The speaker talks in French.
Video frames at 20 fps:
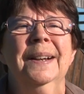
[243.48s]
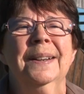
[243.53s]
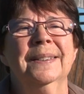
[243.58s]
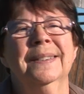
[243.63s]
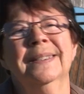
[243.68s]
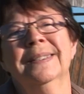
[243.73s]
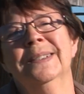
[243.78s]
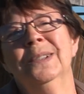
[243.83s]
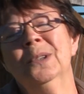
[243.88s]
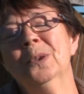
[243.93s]

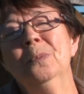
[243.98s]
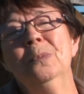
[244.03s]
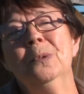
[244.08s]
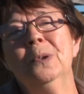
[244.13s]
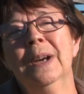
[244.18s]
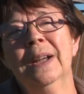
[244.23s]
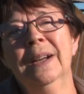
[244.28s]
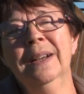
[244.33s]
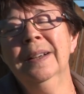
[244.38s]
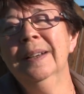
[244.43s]
euh, le
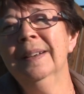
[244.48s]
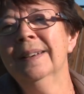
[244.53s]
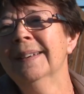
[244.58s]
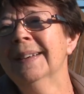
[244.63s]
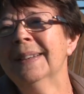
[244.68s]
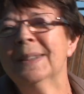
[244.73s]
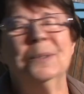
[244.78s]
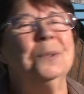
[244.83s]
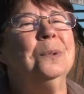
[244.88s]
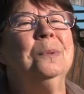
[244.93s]
moulin,
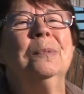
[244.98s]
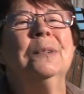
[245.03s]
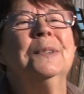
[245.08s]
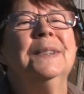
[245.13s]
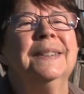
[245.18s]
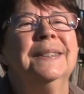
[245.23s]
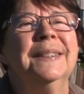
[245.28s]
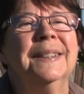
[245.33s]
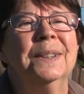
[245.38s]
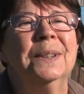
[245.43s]
tout le monde
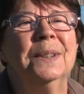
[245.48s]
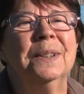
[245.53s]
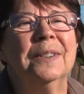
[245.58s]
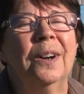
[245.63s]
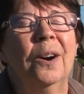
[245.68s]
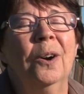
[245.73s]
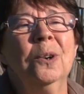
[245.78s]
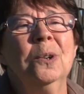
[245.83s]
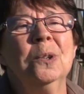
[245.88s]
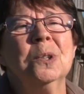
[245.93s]
était
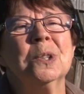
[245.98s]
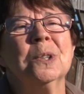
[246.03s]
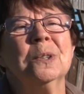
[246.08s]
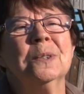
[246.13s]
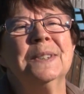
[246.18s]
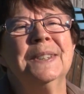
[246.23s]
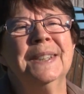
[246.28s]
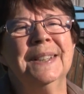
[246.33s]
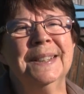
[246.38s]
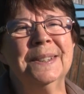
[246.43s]

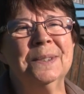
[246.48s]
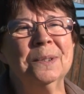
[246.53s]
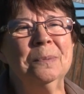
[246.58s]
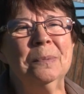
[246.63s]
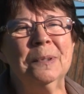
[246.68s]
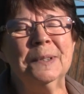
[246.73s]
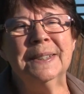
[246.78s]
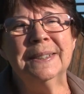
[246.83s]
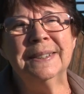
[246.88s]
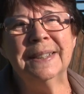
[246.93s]
enchanté, tout le
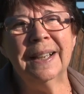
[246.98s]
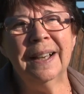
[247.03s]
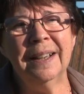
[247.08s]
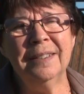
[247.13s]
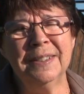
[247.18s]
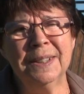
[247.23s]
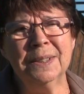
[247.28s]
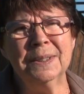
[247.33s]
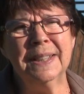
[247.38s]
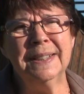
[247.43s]
monde était
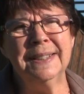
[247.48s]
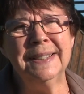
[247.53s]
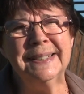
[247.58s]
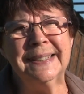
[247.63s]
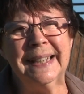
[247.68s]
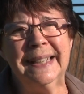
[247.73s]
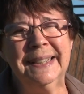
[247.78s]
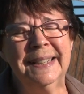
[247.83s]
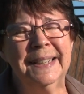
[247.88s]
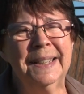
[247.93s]
ravi. On a dit
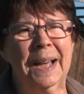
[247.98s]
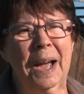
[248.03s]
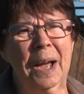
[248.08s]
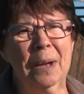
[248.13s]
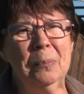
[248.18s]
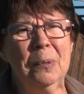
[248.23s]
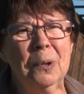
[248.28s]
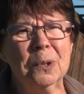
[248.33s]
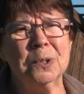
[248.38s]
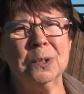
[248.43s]
ça y est, un
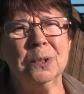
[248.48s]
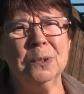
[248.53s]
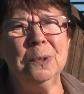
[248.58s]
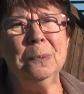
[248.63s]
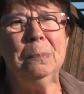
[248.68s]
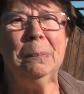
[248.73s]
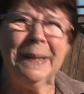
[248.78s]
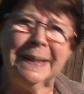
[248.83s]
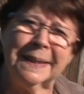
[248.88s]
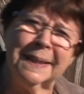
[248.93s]
morceau du
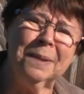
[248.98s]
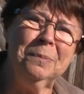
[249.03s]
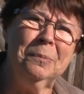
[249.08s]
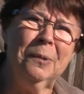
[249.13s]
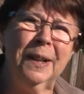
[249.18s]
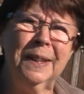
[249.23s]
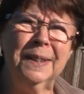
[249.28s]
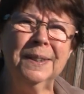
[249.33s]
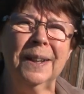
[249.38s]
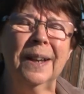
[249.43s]

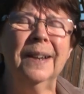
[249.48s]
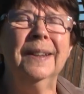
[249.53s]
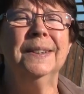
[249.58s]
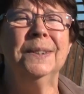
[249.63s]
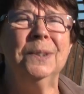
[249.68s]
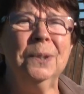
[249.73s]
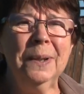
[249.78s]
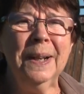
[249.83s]
patrimoine de